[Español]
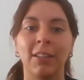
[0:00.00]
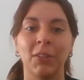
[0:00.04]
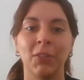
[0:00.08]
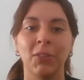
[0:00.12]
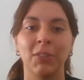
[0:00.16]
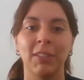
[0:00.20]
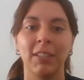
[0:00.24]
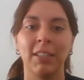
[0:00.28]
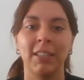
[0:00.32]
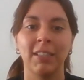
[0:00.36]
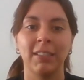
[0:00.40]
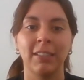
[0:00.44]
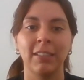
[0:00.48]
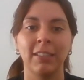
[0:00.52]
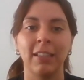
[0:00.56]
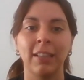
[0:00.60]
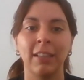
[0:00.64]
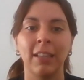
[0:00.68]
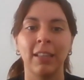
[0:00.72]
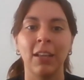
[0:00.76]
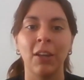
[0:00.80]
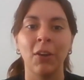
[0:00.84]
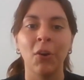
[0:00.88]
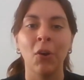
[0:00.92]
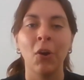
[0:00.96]
Entonces, en ese
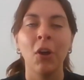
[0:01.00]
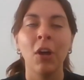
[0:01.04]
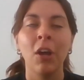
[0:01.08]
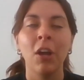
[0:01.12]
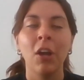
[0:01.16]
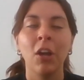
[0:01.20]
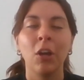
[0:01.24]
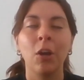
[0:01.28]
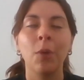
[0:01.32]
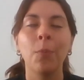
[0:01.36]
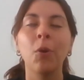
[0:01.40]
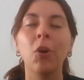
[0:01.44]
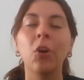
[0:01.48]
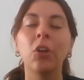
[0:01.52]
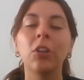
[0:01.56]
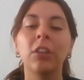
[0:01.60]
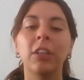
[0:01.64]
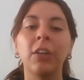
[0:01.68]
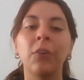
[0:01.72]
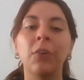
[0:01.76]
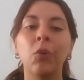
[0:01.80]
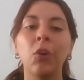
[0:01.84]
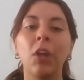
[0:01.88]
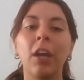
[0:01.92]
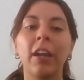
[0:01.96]
sentido, ¿cómo
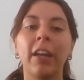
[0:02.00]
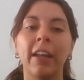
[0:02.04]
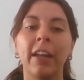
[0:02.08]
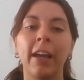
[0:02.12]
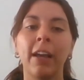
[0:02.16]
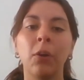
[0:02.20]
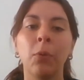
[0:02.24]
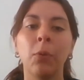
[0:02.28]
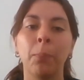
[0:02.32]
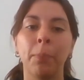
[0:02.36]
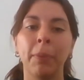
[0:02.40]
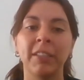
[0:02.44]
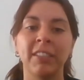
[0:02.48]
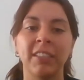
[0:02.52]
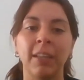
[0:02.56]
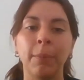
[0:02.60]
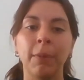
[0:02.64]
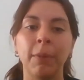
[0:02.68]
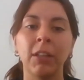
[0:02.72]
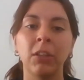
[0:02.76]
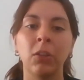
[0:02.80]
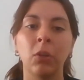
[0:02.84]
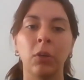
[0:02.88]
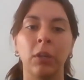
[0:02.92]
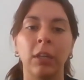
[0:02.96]
contribuye a crear un
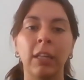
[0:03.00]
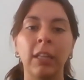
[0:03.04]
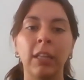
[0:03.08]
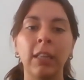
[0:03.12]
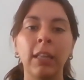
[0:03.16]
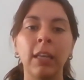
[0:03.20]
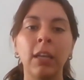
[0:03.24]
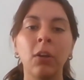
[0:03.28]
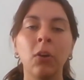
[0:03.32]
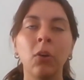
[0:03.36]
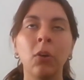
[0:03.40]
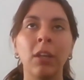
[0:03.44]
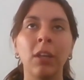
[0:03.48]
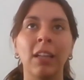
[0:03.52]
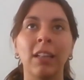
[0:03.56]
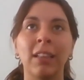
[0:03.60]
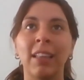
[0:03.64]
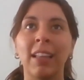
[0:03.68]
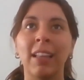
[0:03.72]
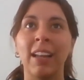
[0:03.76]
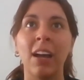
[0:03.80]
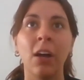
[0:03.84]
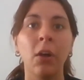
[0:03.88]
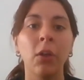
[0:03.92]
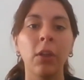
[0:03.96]
pensamiento crítico y
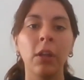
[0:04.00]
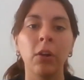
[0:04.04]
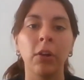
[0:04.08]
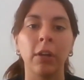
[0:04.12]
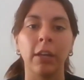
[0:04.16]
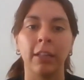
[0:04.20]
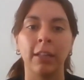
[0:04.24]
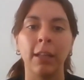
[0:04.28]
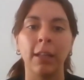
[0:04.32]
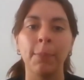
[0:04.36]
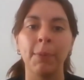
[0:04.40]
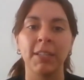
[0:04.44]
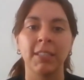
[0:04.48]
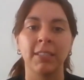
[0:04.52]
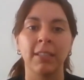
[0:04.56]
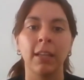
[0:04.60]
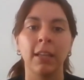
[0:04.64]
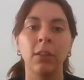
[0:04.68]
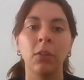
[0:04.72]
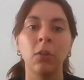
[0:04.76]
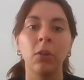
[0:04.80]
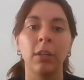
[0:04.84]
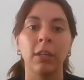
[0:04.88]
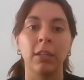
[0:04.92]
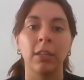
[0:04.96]
enterado de lo que está
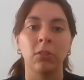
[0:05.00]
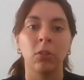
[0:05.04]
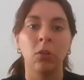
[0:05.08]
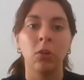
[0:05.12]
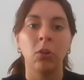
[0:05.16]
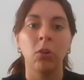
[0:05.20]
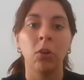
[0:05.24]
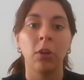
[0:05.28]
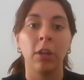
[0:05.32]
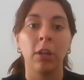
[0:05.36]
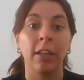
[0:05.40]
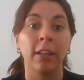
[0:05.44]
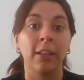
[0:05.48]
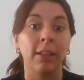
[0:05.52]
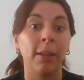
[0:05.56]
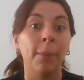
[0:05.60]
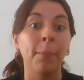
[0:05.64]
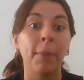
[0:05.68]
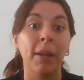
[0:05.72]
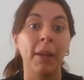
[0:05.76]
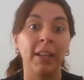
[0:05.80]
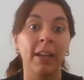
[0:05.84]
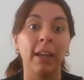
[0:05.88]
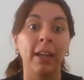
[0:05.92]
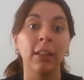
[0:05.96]
pasando y que son lo que están
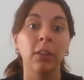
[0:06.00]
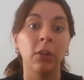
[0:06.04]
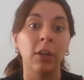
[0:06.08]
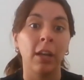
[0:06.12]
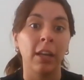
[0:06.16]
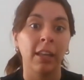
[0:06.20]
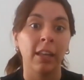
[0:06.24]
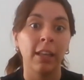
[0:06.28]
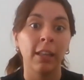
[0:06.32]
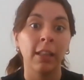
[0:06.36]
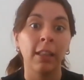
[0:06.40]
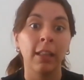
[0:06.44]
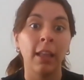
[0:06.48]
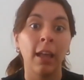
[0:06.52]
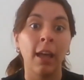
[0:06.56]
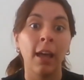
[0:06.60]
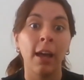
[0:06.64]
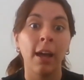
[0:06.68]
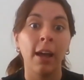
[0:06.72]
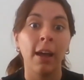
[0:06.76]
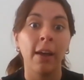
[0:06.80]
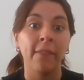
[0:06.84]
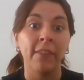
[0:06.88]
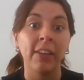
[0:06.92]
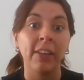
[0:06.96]
marcando la
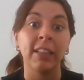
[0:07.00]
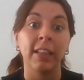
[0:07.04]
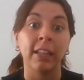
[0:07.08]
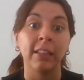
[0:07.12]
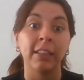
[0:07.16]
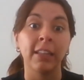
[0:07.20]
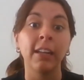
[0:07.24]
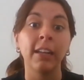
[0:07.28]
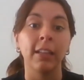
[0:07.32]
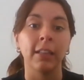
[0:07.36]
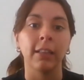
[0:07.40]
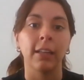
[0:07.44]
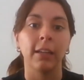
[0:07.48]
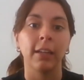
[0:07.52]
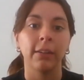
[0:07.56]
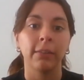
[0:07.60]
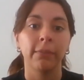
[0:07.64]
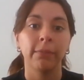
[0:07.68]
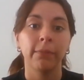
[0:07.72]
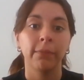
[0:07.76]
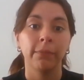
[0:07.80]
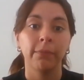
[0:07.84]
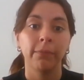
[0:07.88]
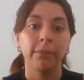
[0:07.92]
Agenda 2030?